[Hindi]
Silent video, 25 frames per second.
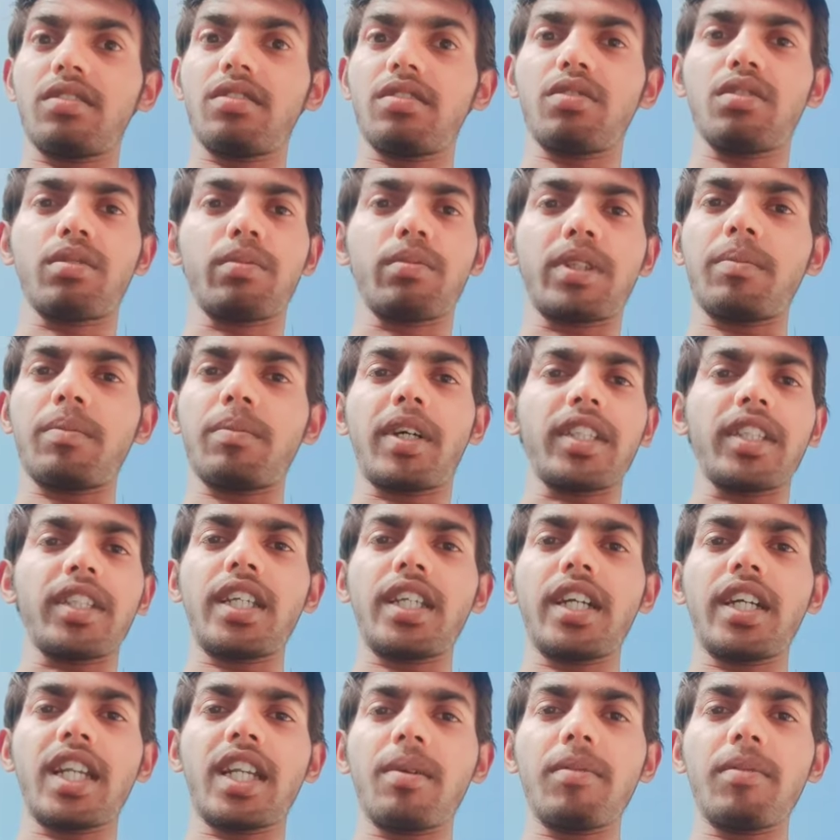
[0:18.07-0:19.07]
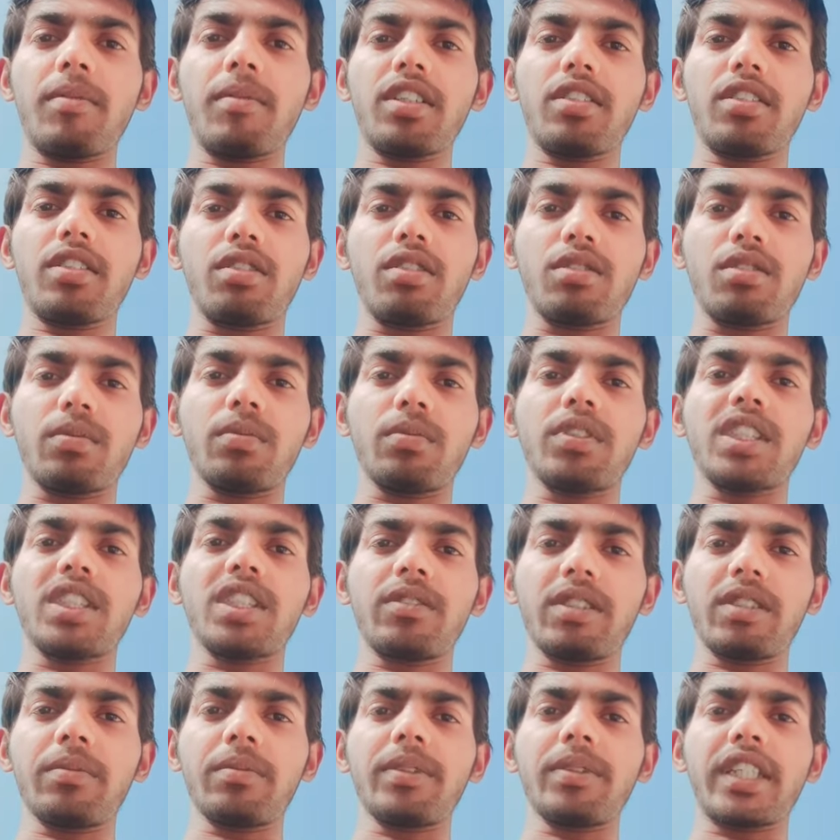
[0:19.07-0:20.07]
तुम्हारा माथा खराब मत करो तुम सही
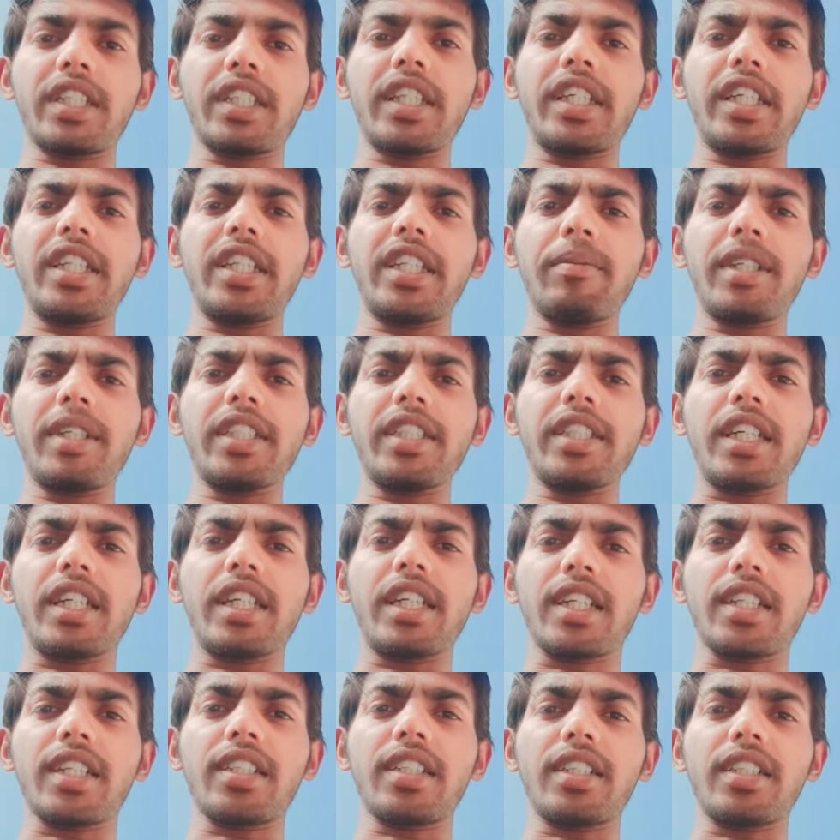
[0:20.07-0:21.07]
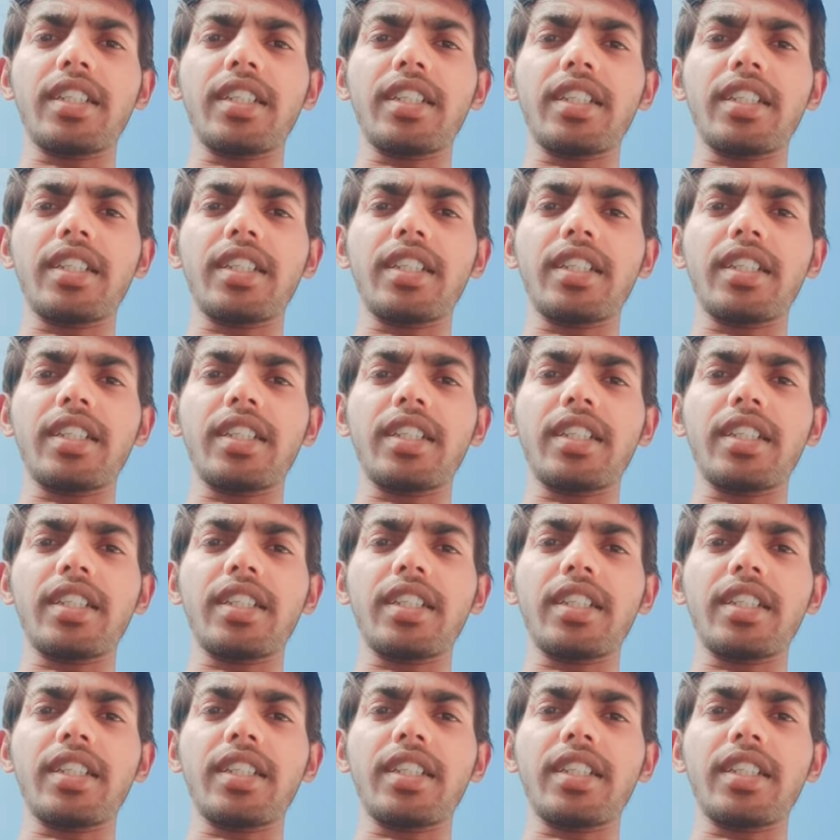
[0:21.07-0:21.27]
वजन बताता है कि नहीं बताता है